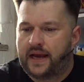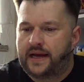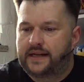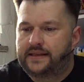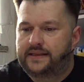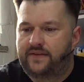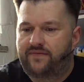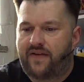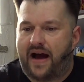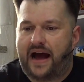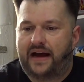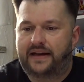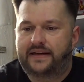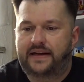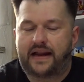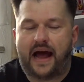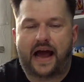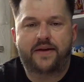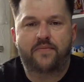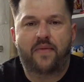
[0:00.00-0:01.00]
die waren in
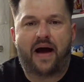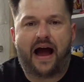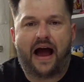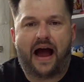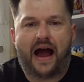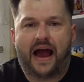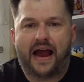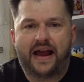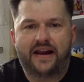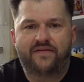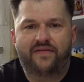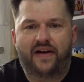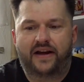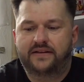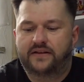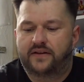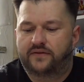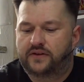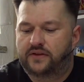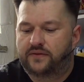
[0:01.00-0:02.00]
einem
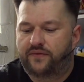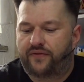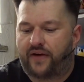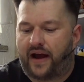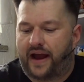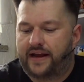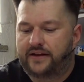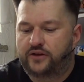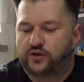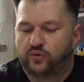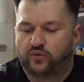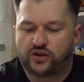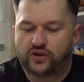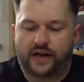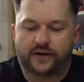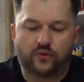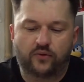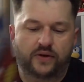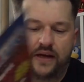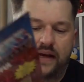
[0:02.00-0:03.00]
einwandfreien
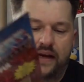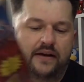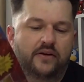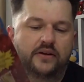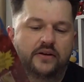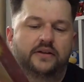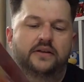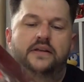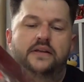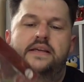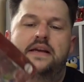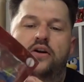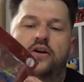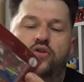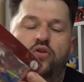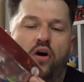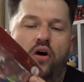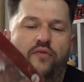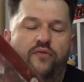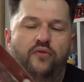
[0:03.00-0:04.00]
Zustand, okay, hier
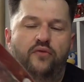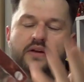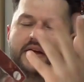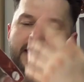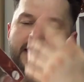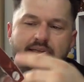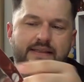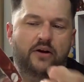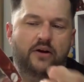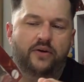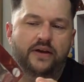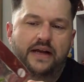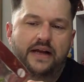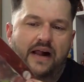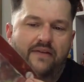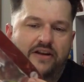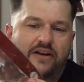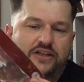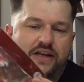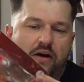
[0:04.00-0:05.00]
Chlorful ist, auch
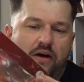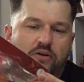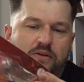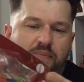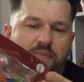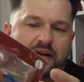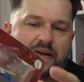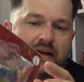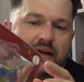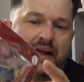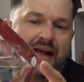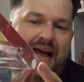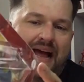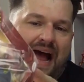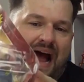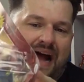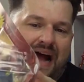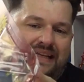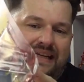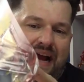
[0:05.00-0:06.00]
egal, welchen auspacke,
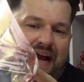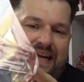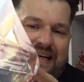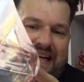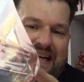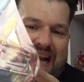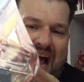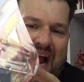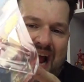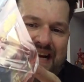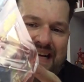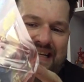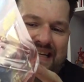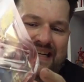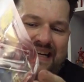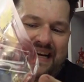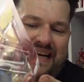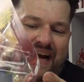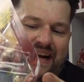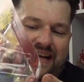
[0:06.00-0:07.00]
hatte einen kleinen
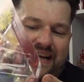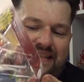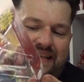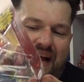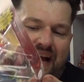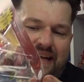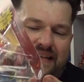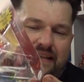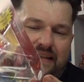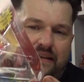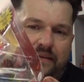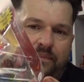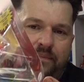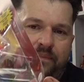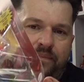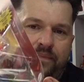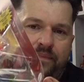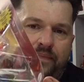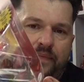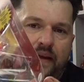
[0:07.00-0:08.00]
Knick an der Seite.
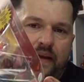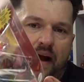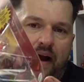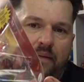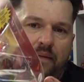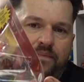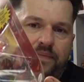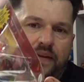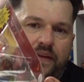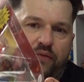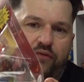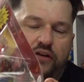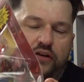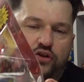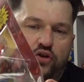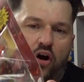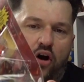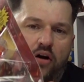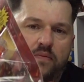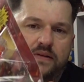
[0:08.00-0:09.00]
Ja, davon
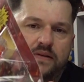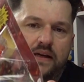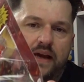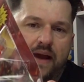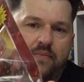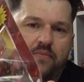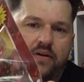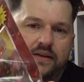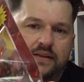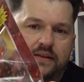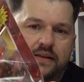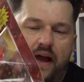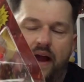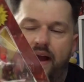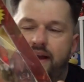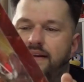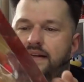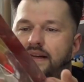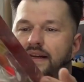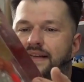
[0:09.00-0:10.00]
träumt Amazon
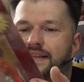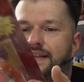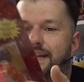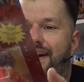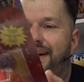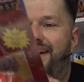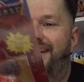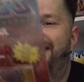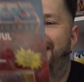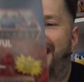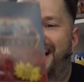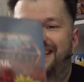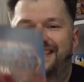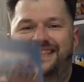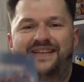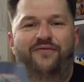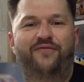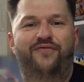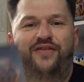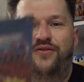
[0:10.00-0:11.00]
eigentlich, ja, dass
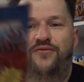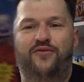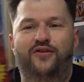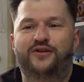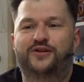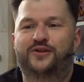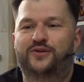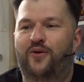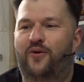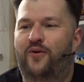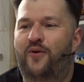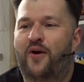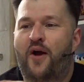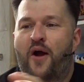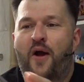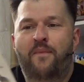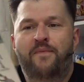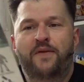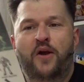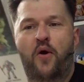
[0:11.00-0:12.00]
die Figuren so
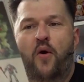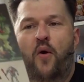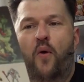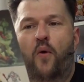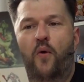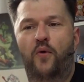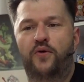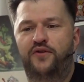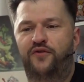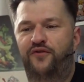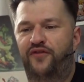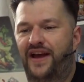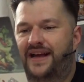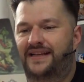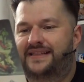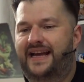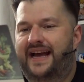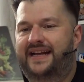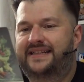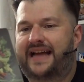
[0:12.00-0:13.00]

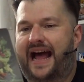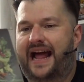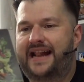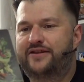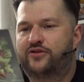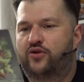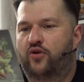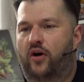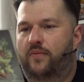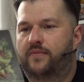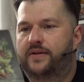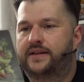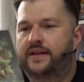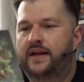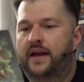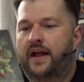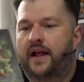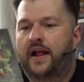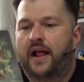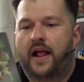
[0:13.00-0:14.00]
unversehrt ankommen.
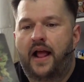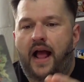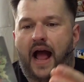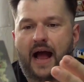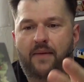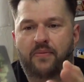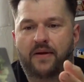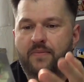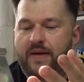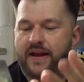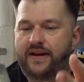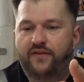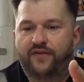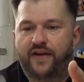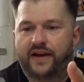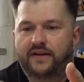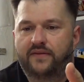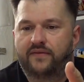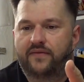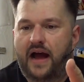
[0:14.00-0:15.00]
Aber im
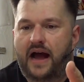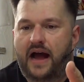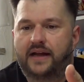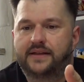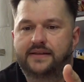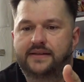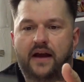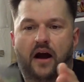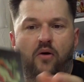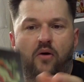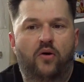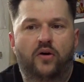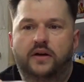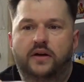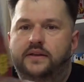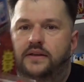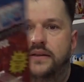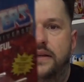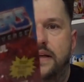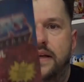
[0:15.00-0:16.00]
Endeffekt waren sie auch
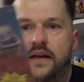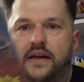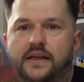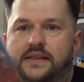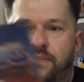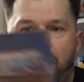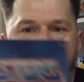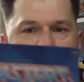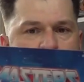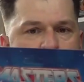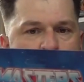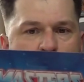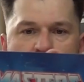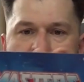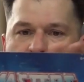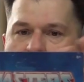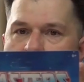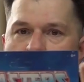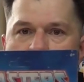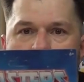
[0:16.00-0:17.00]
hier, das Punchhole
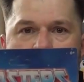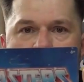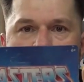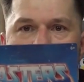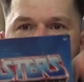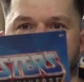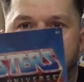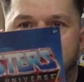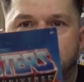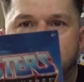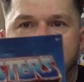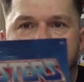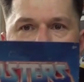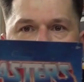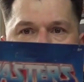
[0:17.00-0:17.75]
war noch geschlossen.